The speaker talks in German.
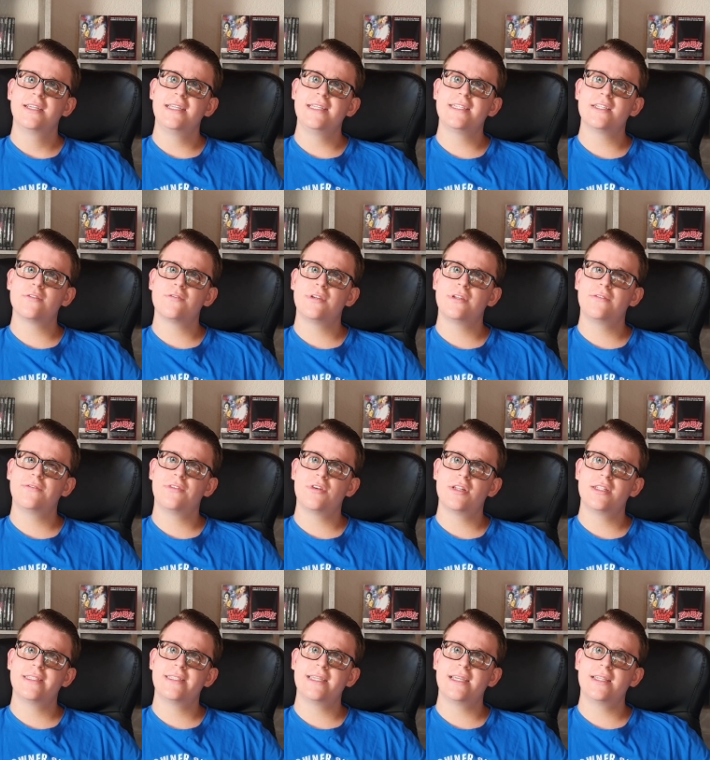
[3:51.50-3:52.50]
Ist auf jeden Fall
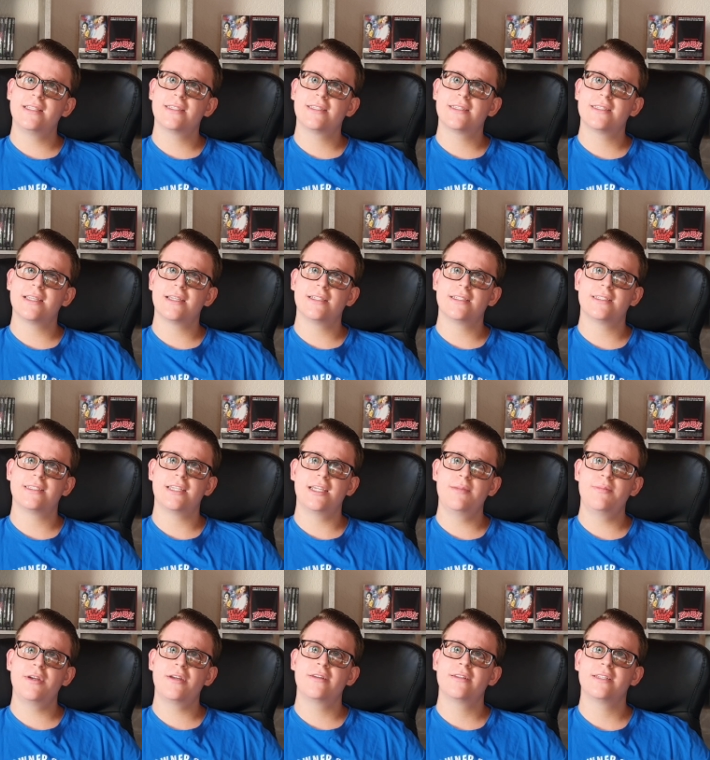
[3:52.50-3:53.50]
ein sehr interessantes
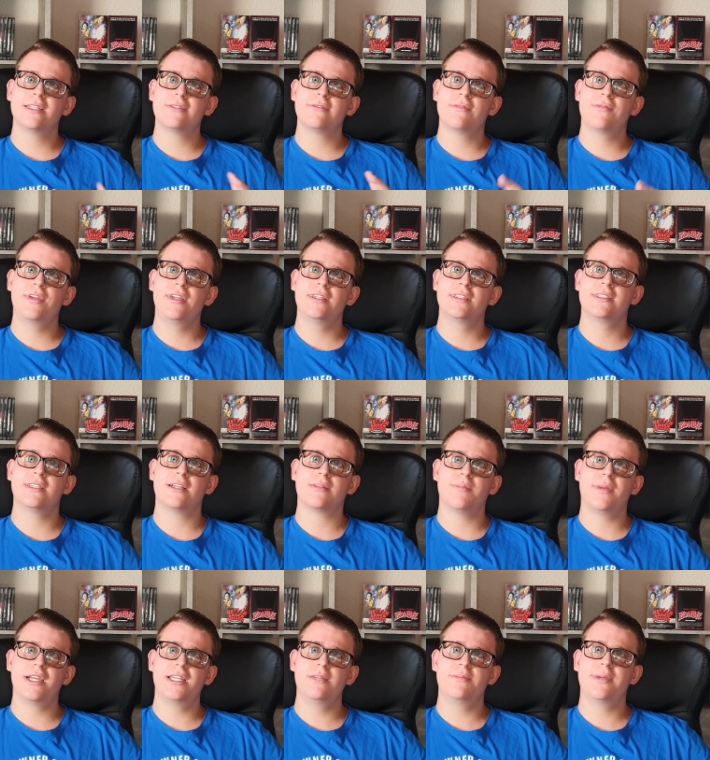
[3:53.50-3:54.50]
Thema. Das war wie gesagt
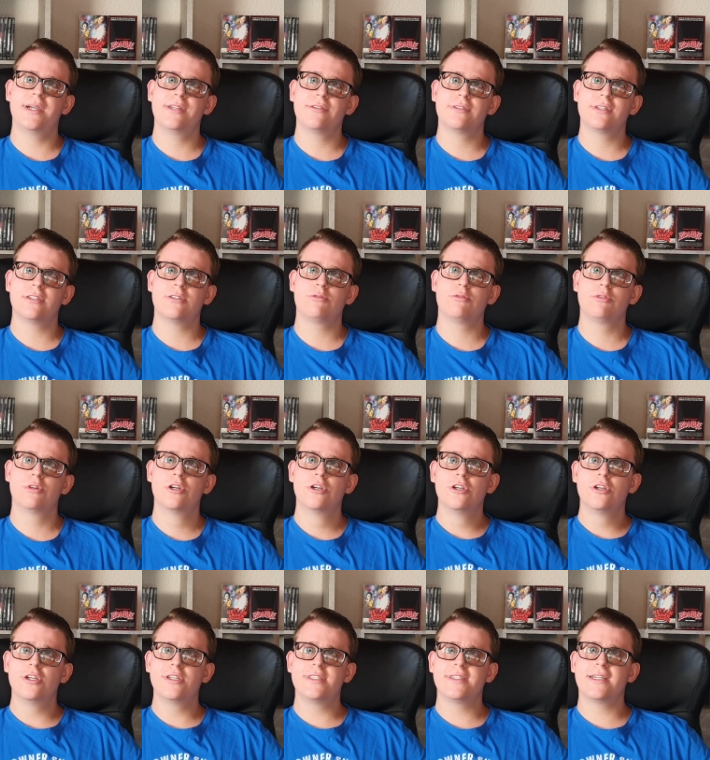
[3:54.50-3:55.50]
meine Meinung dazu.
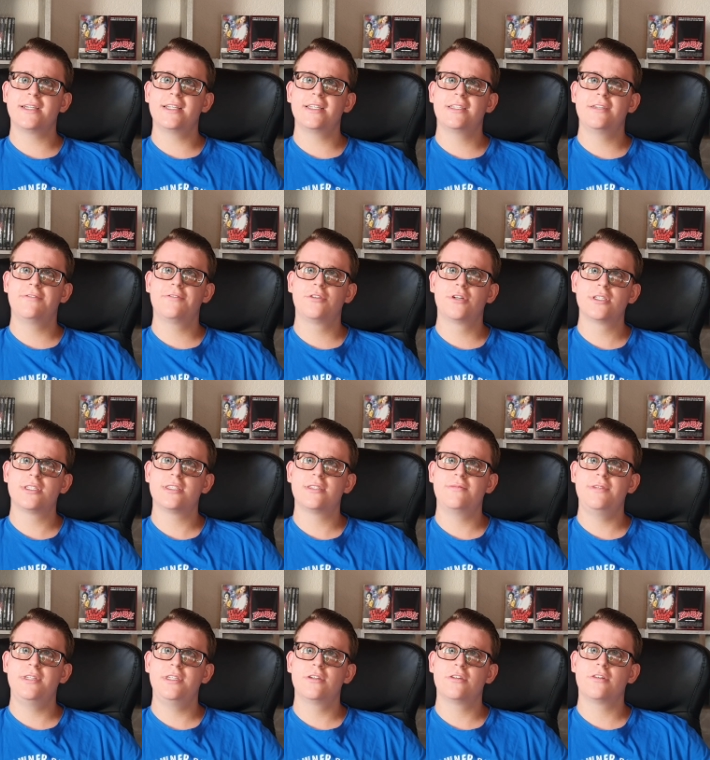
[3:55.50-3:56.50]
Ist ein relativ kurzes
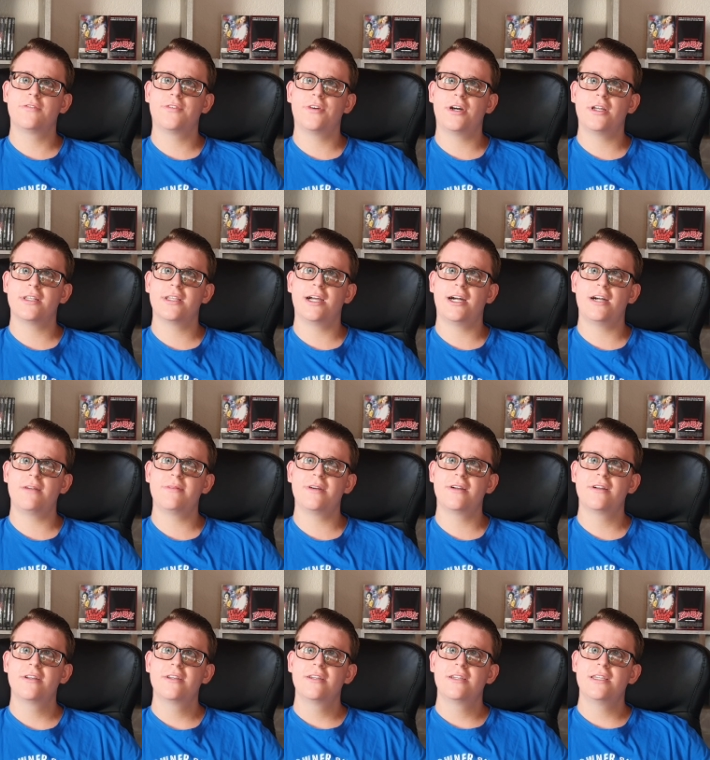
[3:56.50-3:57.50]
Video geworden,
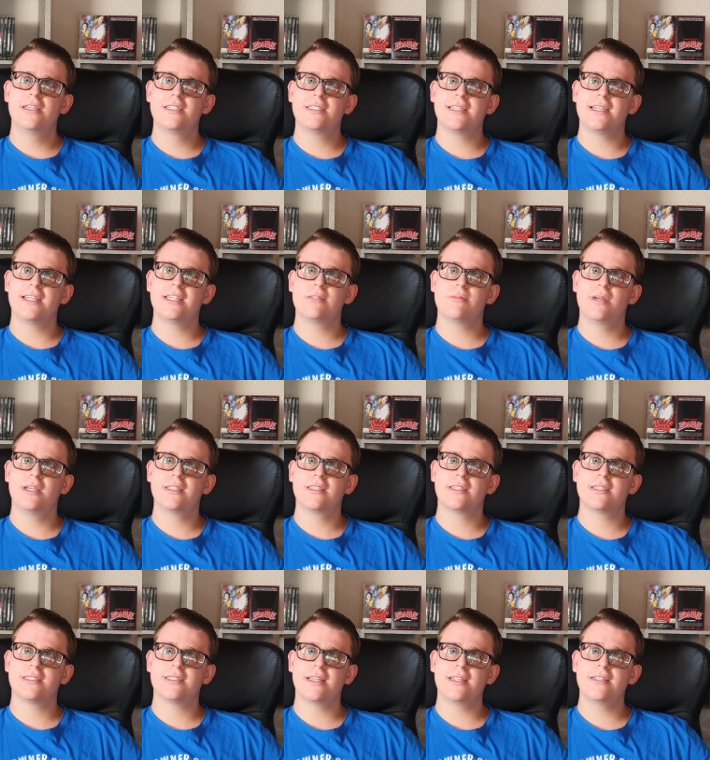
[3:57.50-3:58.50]
aber ist, denke ich mal,
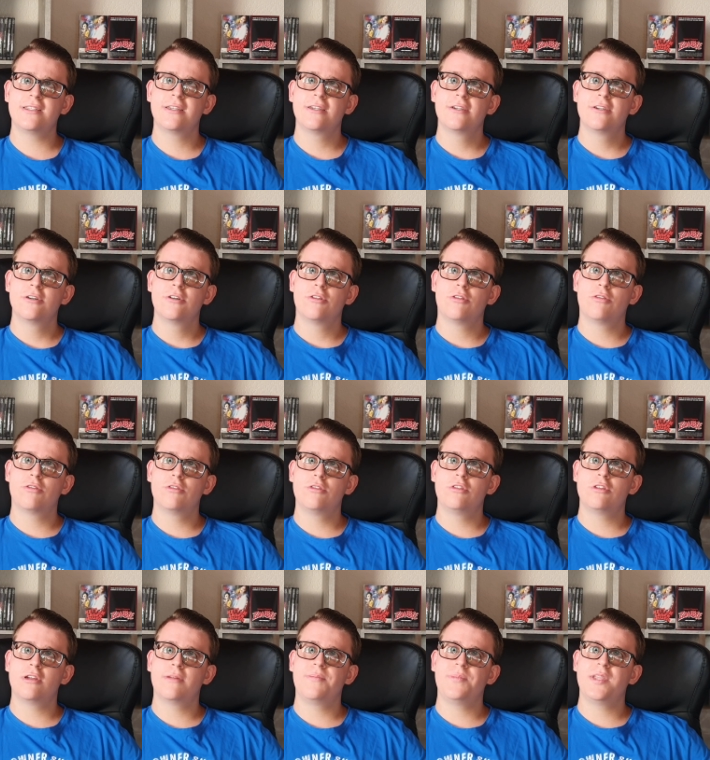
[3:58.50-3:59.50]
interessant.
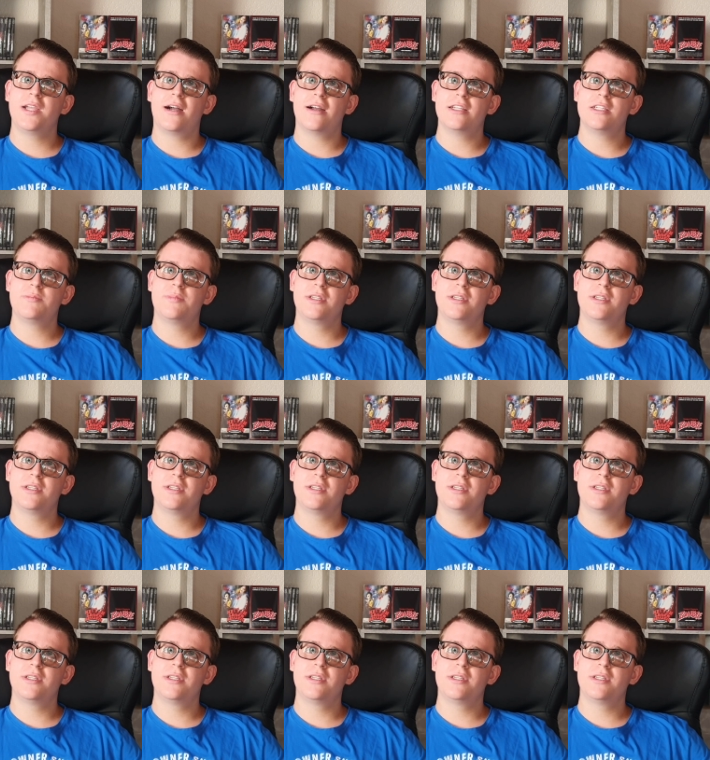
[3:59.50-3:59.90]
Und ähm, ja, ich